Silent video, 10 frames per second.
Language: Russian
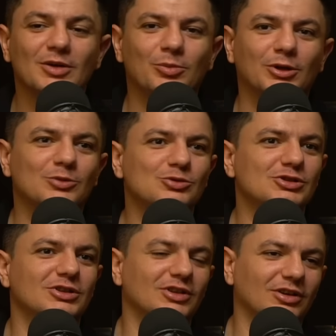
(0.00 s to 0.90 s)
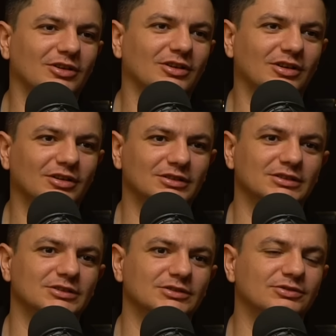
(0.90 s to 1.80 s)
потому что
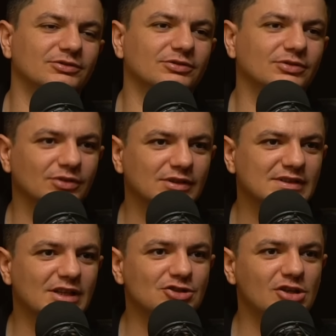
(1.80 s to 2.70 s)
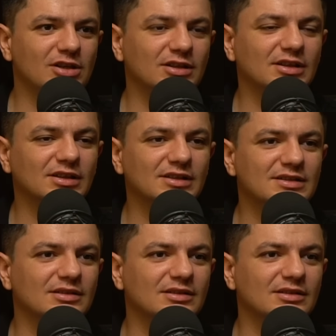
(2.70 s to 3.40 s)
сначала где-то